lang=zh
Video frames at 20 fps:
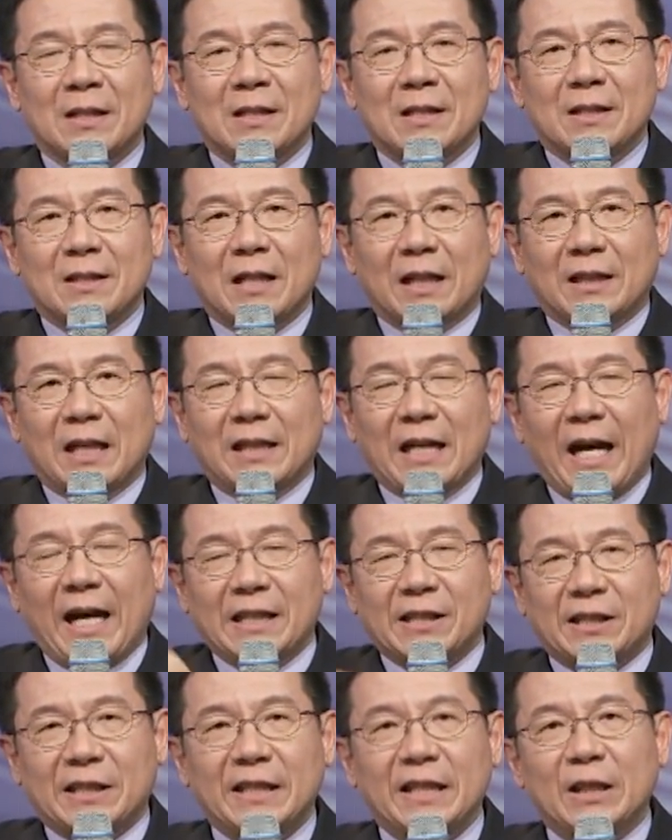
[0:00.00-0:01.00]
让他的爱
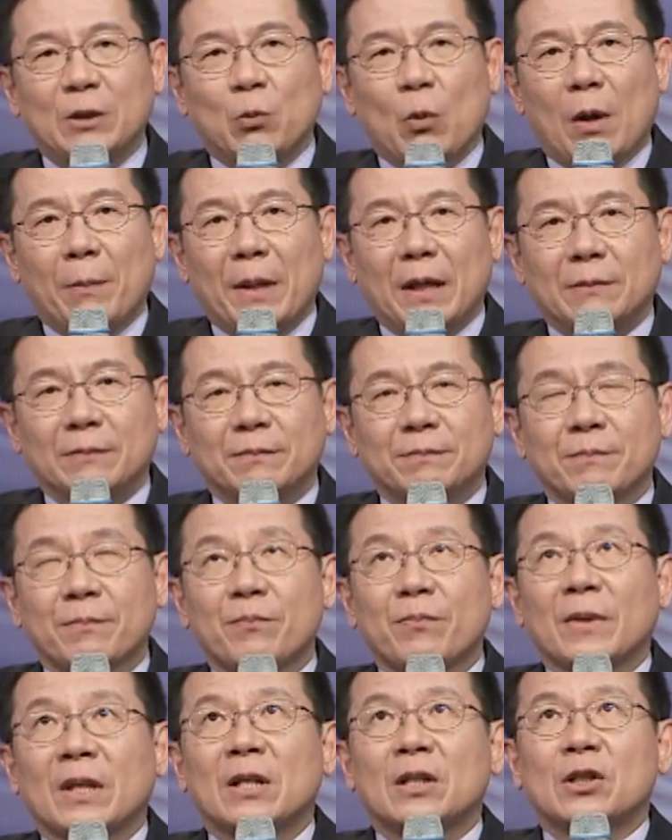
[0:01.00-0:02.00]
激励我们，
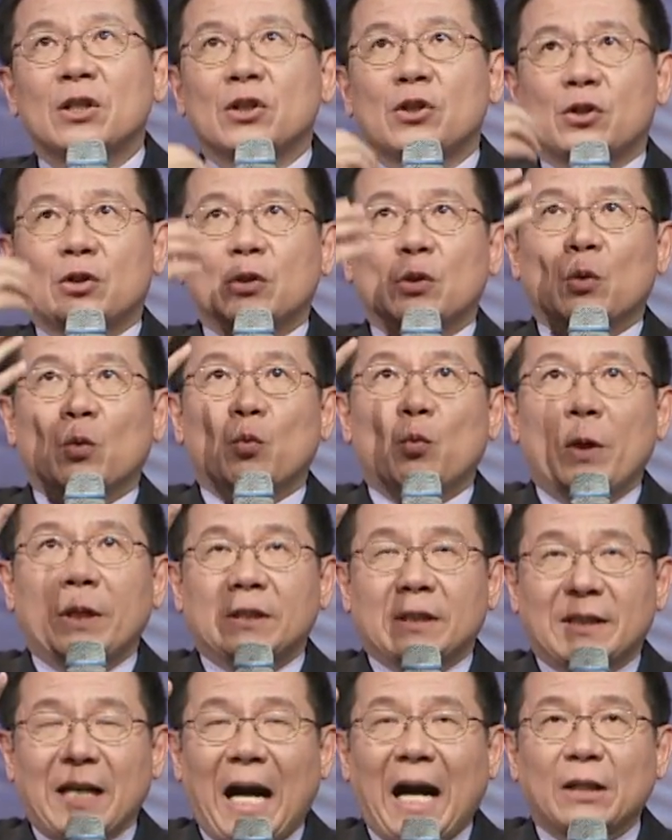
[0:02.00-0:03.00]
是为着
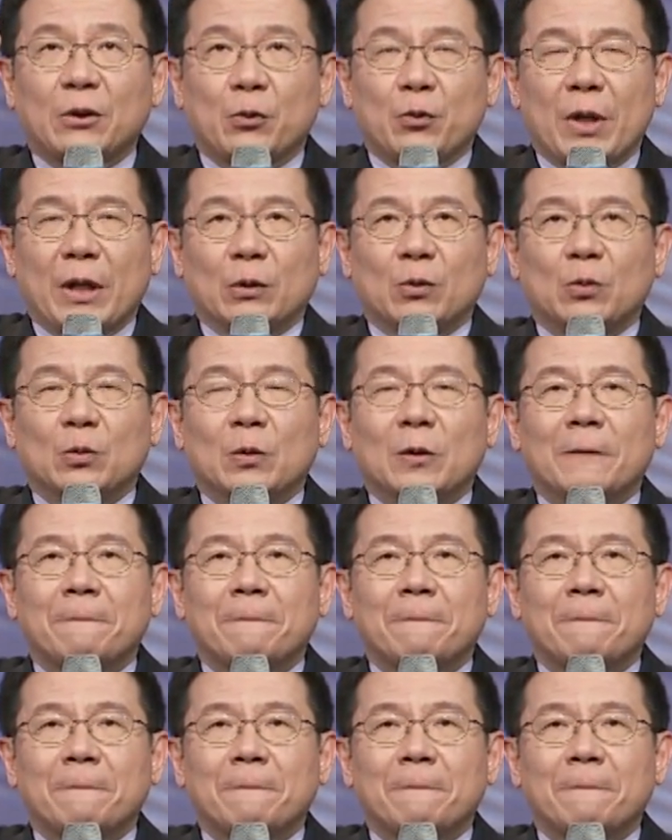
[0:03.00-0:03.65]
他的缘故，